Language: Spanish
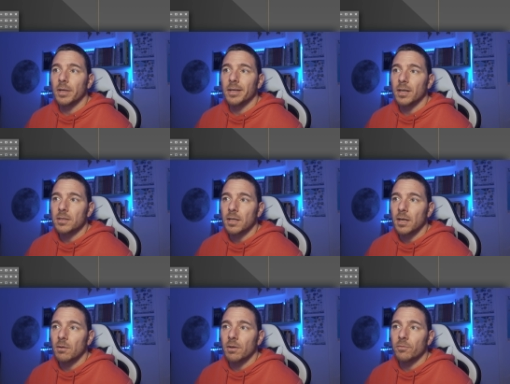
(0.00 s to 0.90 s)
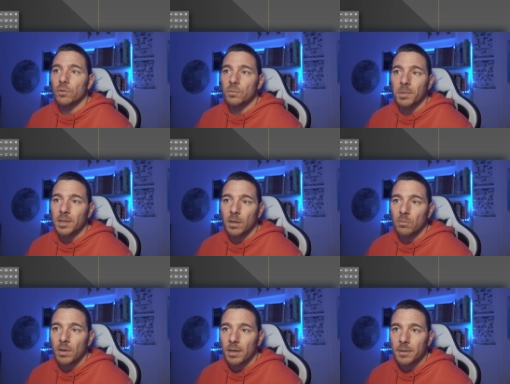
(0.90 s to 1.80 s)
que quiera sacar una foto
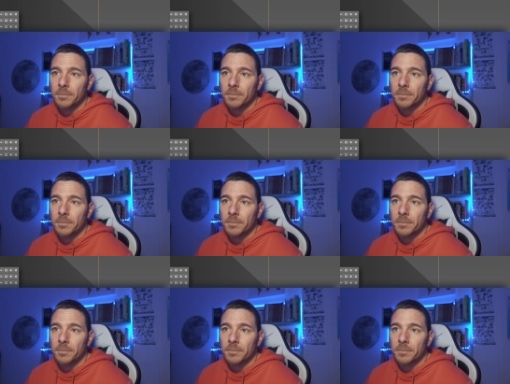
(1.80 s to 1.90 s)
espectacular.